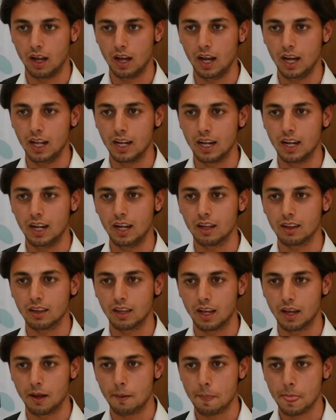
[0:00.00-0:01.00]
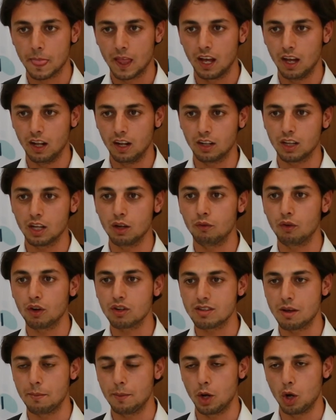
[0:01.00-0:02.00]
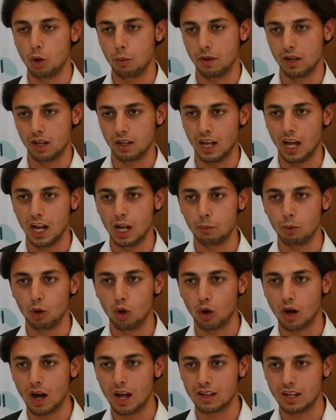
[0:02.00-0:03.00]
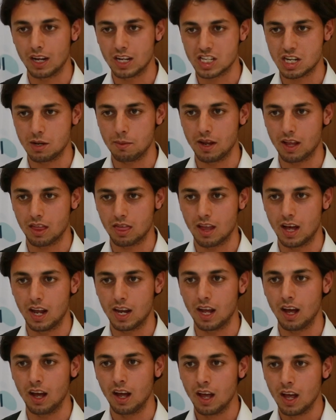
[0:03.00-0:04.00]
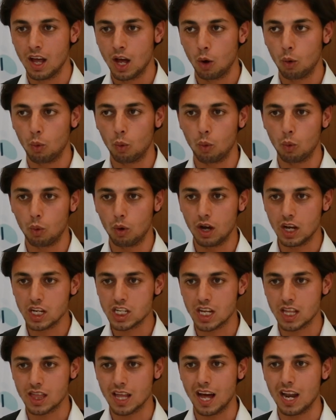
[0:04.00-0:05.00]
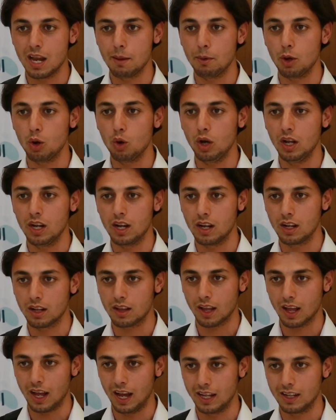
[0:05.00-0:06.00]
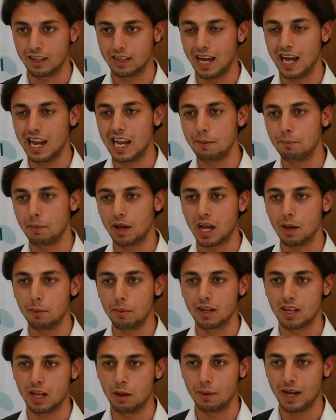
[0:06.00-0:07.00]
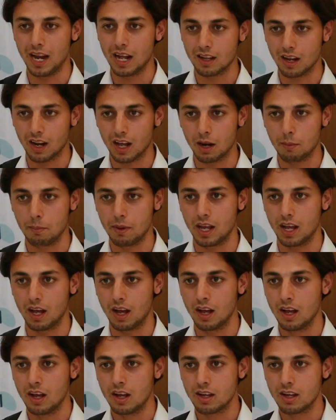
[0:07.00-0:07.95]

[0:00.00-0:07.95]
إحنا نعطي يعني نعطيهم فرصه بانهم يتعلموا اللغات الاجنبيه الثانيه وشيء ثاني بانه احنا نتعلم من خبره البلاد الغربيه